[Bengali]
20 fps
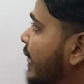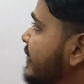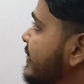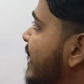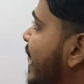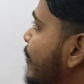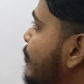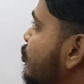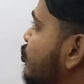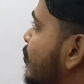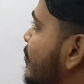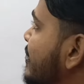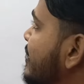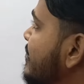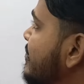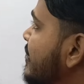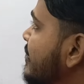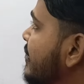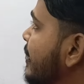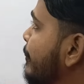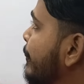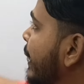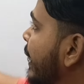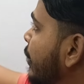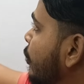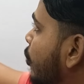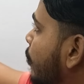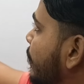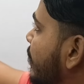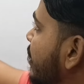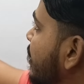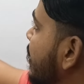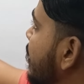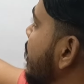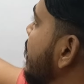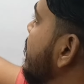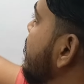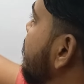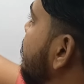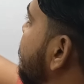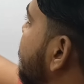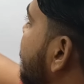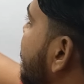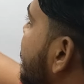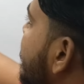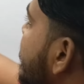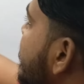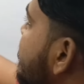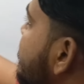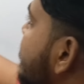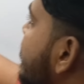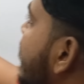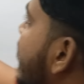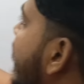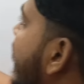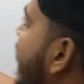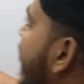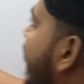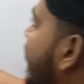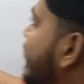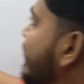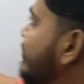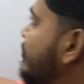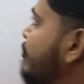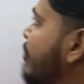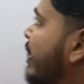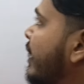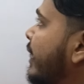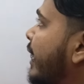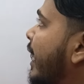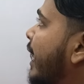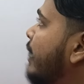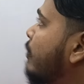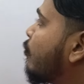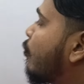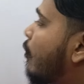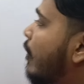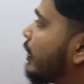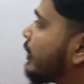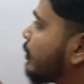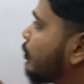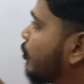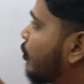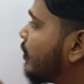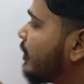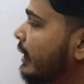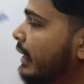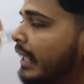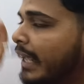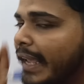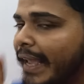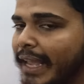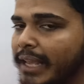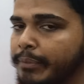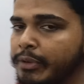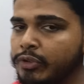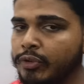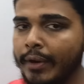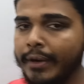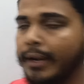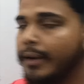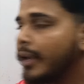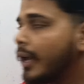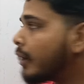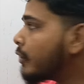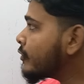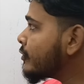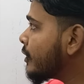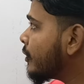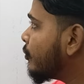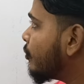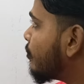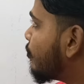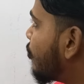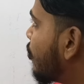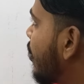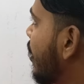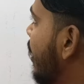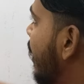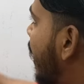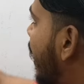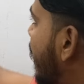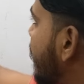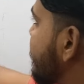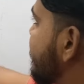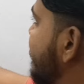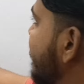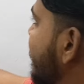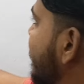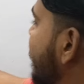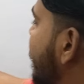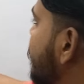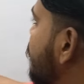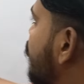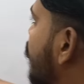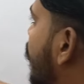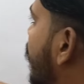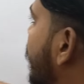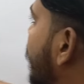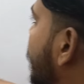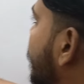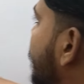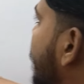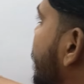আজকে আমি তোমাদের সাথে মেন টপিক জিডিএস হ্যারেসমেন্ট অ্যান্ড ওয়ার্কলোড এই বিষয়টা নিয়ে আলোচনা করব আর জিডিএস ওয়ার্ক